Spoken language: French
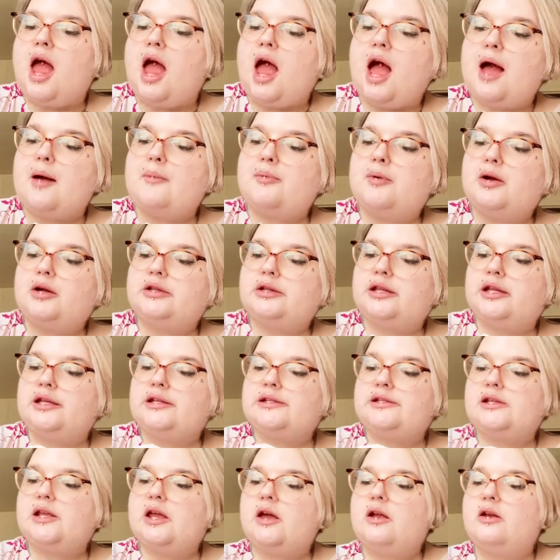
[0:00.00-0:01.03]
apporté
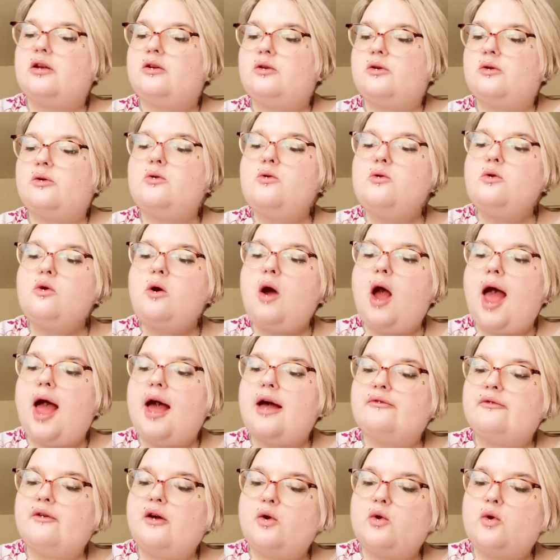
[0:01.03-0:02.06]
seul ou
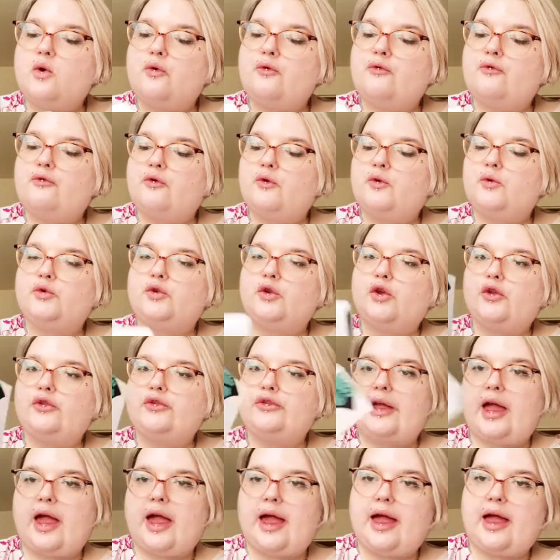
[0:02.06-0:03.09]
avant le fond de
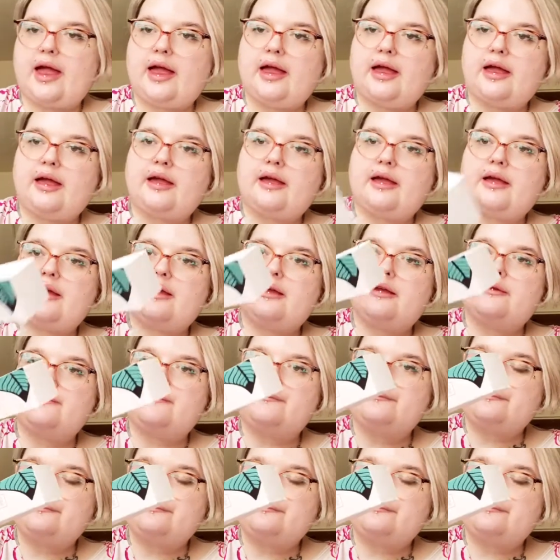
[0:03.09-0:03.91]
teint.